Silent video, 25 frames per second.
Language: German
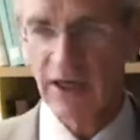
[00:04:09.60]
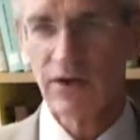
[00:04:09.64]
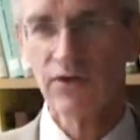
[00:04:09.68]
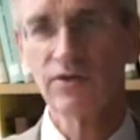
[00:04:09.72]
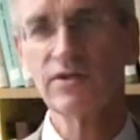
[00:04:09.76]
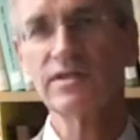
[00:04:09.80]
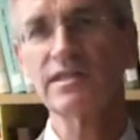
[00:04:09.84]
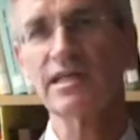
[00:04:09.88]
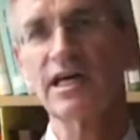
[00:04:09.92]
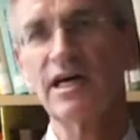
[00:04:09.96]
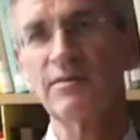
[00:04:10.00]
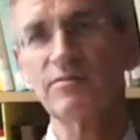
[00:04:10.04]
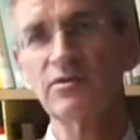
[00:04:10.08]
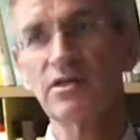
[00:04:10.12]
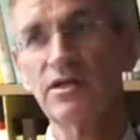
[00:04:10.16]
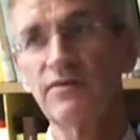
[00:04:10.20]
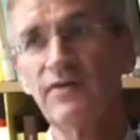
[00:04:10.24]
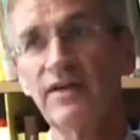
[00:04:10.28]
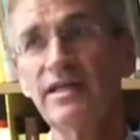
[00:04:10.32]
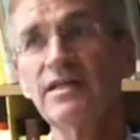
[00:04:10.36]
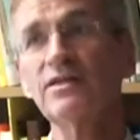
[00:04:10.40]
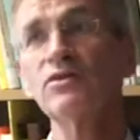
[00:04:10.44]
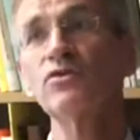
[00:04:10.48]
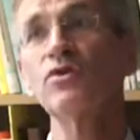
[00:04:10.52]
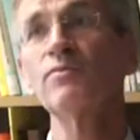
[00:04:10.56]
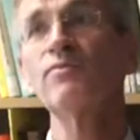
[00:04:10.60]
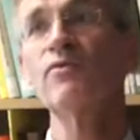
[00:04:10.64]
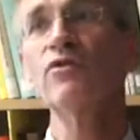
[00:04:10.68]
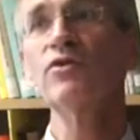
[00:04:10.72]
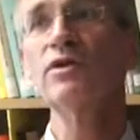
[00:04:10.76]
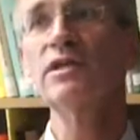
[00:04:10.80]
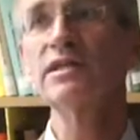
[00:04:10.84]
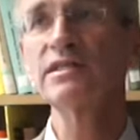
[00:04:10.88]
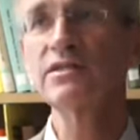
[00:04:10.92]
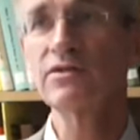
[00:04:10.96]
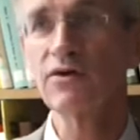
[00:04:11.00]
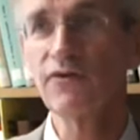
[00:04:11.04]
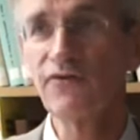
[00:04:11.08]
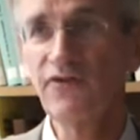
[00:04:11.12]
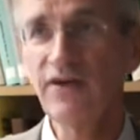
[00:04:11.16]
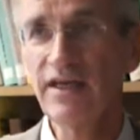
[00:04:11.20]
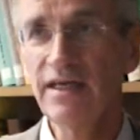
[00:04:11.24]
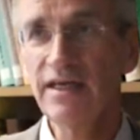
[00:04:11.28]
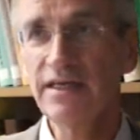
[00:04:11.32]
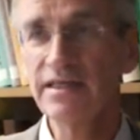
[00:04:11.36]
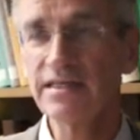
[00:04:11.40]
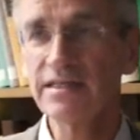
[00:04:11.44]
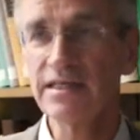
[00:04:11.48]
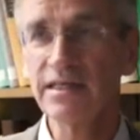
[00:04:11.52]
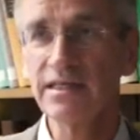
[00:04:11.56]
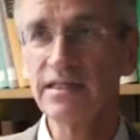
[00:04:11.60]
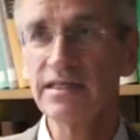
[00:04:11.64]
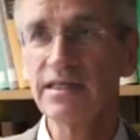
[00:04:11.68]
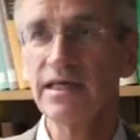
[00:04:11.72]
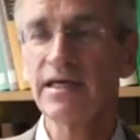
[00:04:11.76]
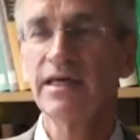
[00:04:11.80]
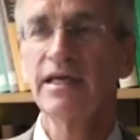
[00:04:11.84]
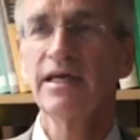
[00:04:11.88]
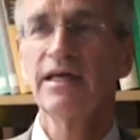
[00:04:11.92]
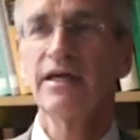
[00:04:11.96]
Unsere Absolventen, obwohl es so viele sind,